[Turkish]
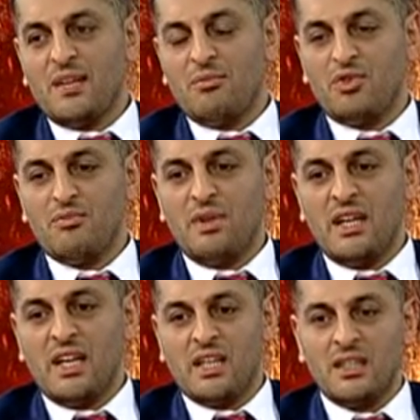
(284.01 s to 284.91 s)
Bir gün beni
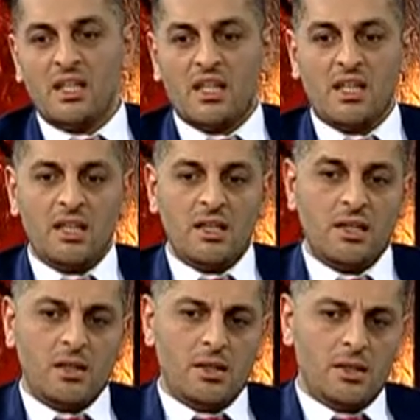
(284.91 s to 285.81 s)
aradı dedi ki
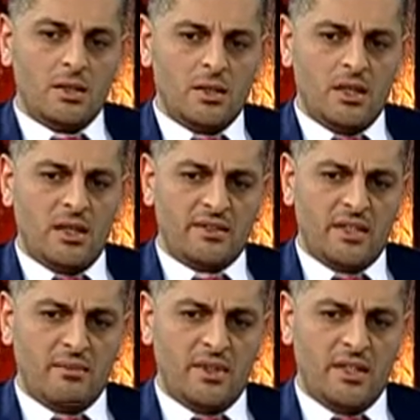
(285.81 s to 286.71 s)
ee,
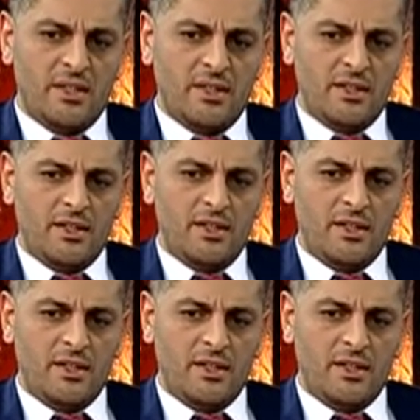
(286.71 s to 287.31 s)
Aslanım dedi e,